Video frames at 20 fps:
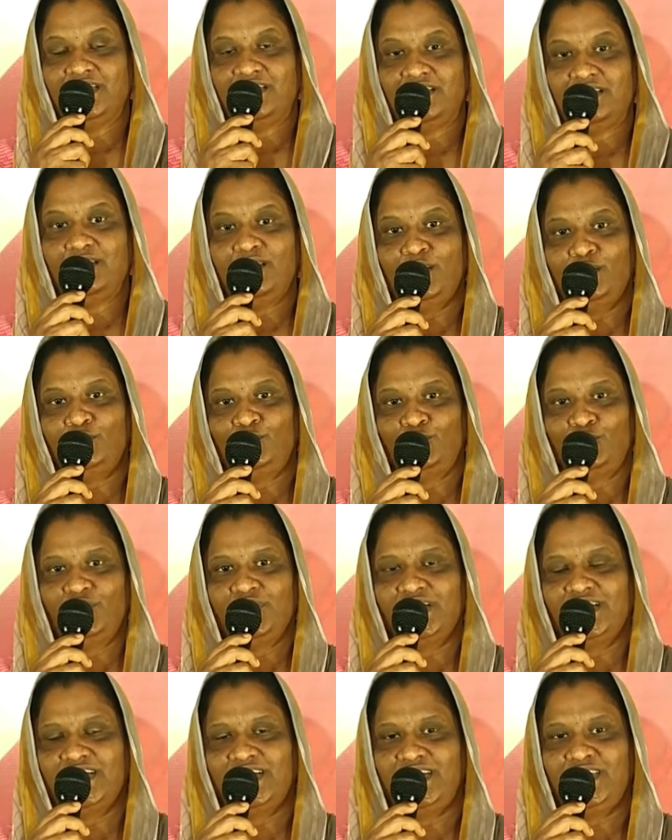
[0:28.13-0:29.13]
எல்லா
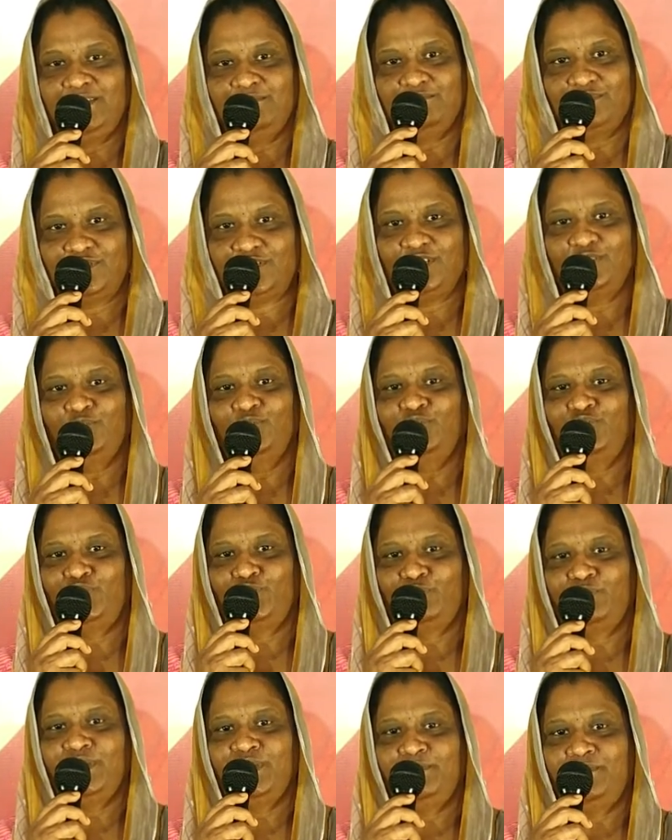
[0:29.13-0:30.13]
துக்கங்களையும்
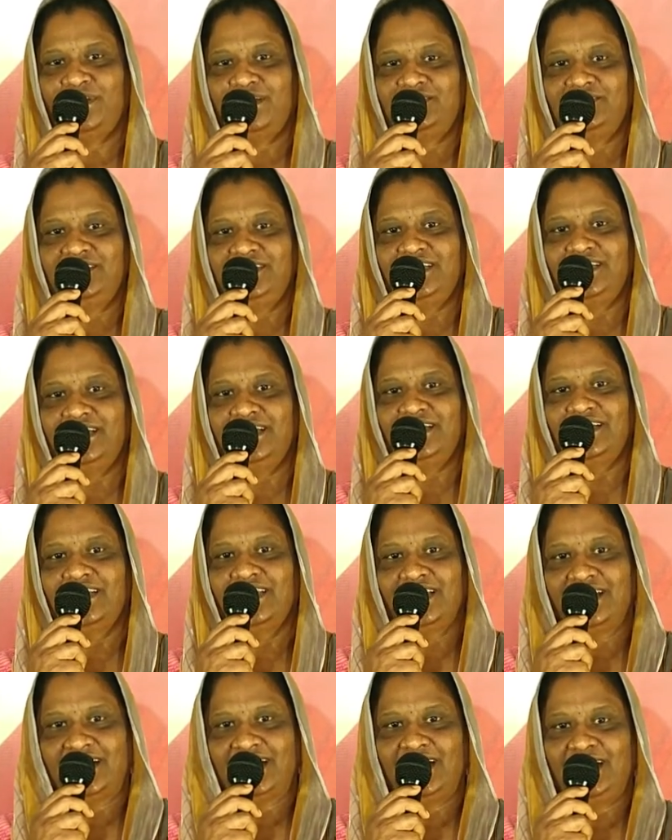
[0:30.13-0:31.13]
சந்தோஷமாய் மாற்றினார்
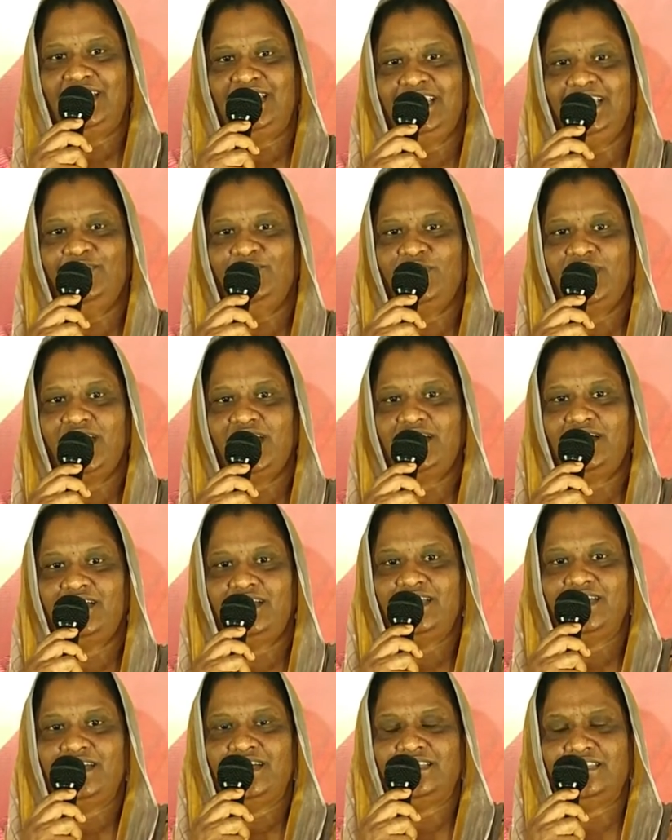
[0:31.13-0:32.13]
அலையிலுயா
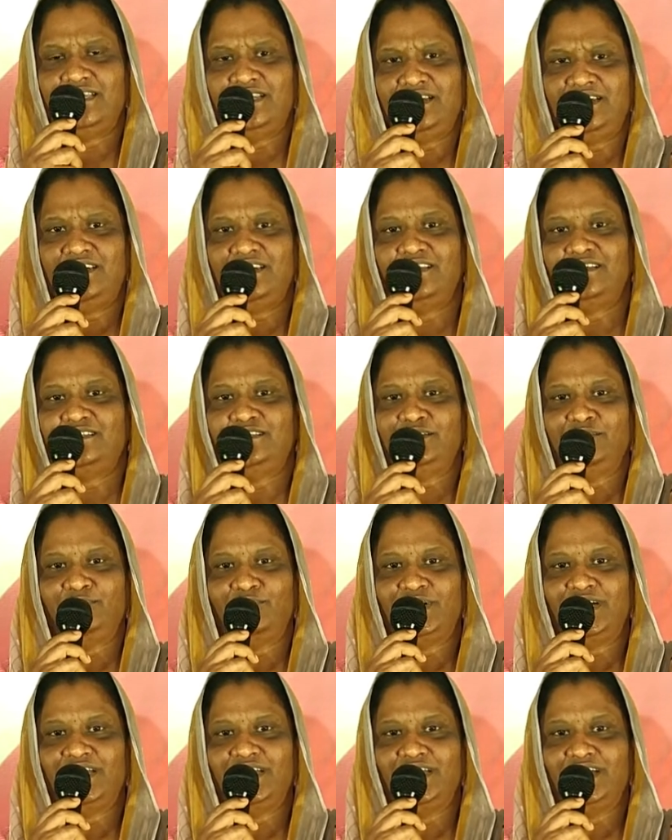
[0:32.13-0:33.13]
அது
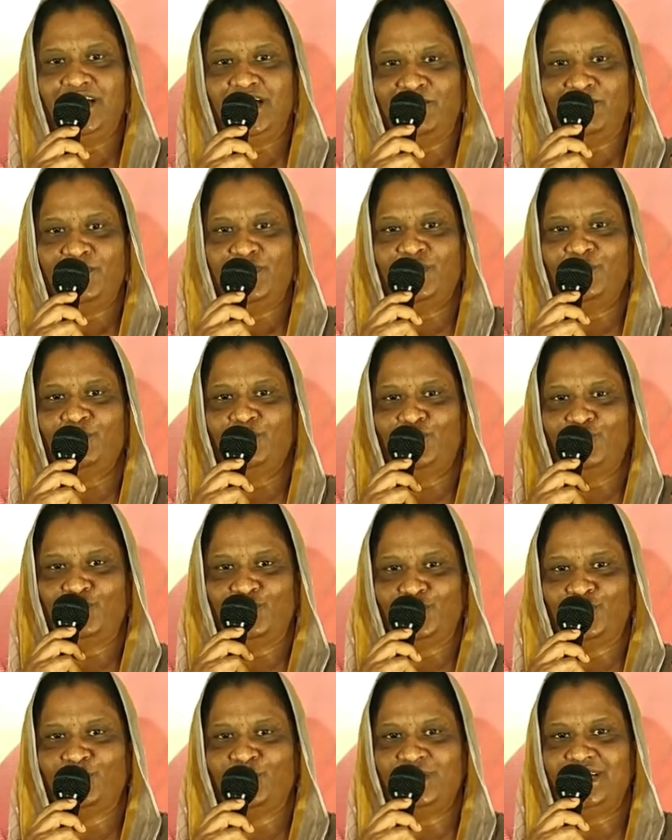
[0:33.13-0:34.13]
எல்லாத்தையும் விட அவர்
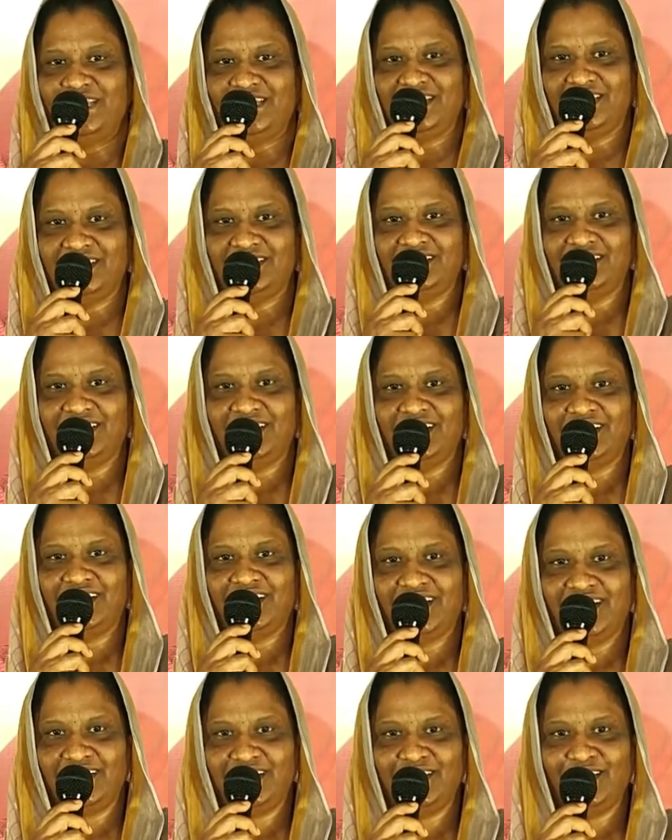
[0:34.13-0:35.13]
நம்மோடு கூட இருந்தார்
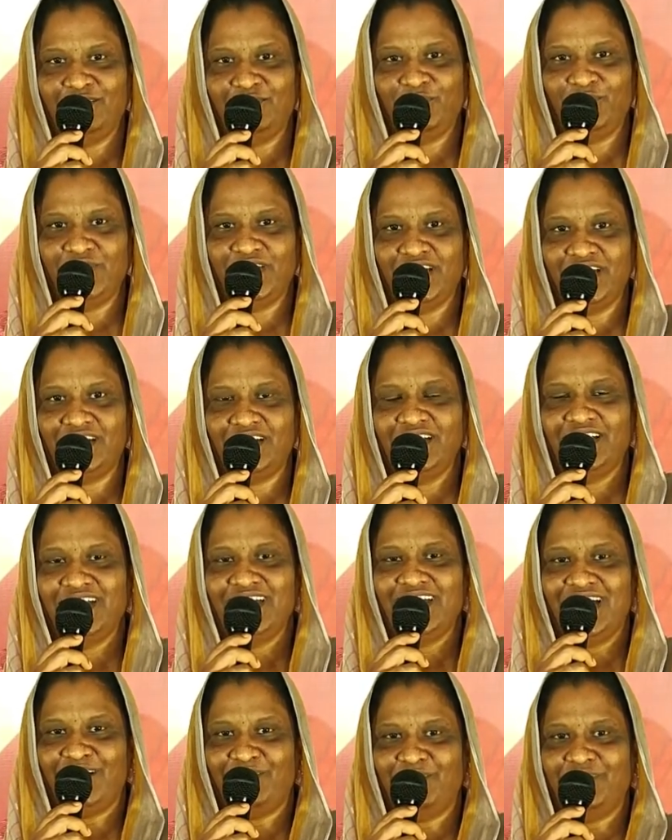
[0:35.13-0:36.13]
அலையிலுயா
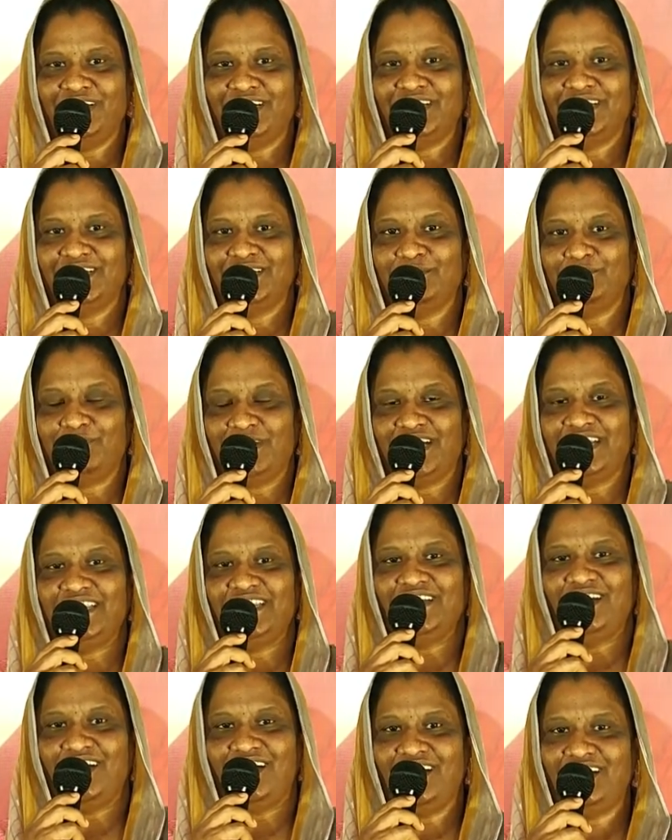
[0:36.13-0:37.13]
அவருக்கு
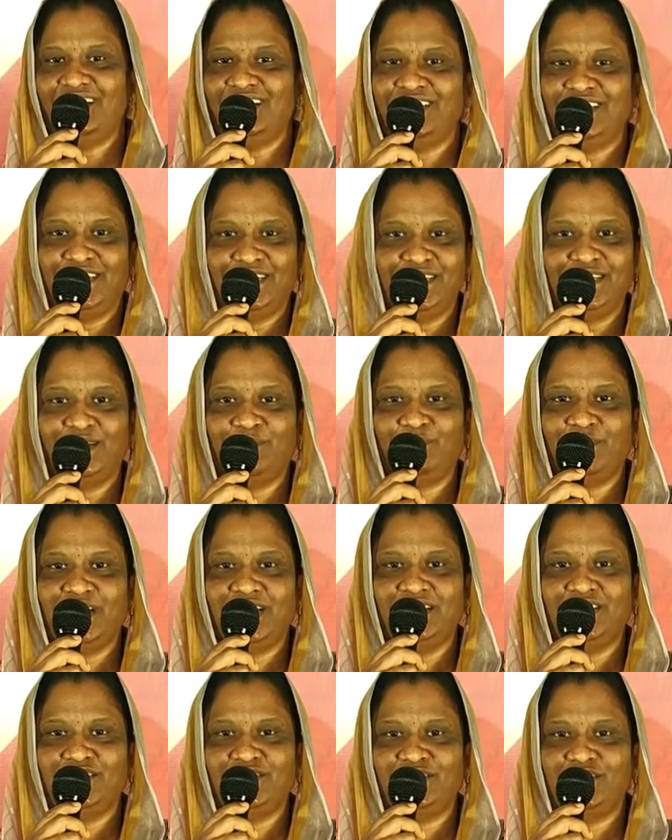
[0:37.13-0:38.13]
மனதின் ஆழத்திலிருந்து நாம்
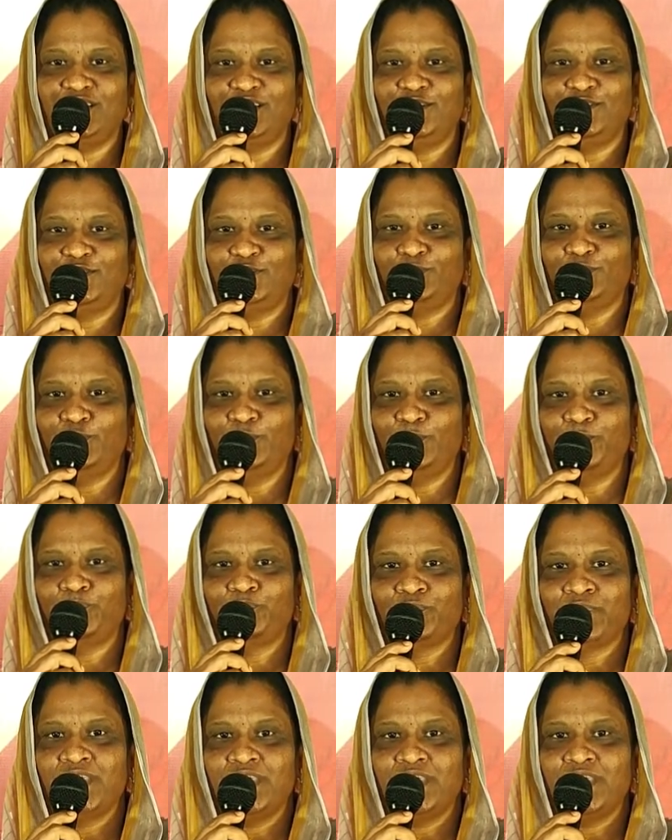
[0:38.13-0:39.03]
நன்றி செலுத்துவோம்